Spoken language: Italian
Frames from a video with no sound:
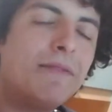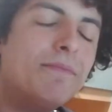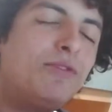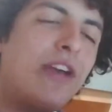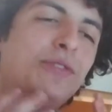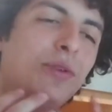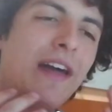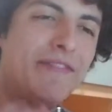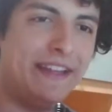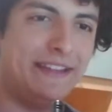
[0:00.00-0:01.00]
Cioè, tu la
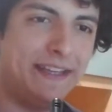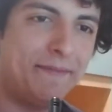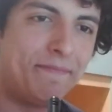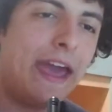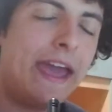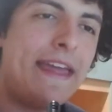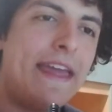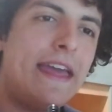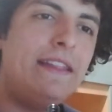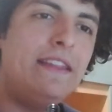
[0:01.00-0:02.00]
vedi e,
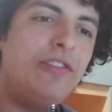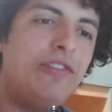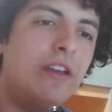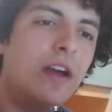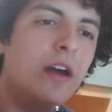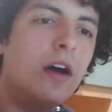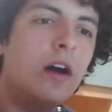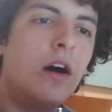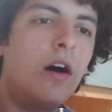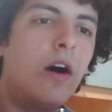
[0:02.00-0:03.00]
e dici.
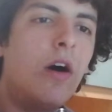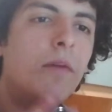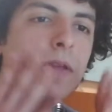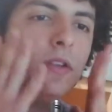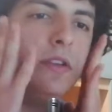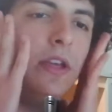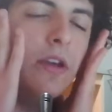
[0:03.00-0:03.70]
Oh mio Dio,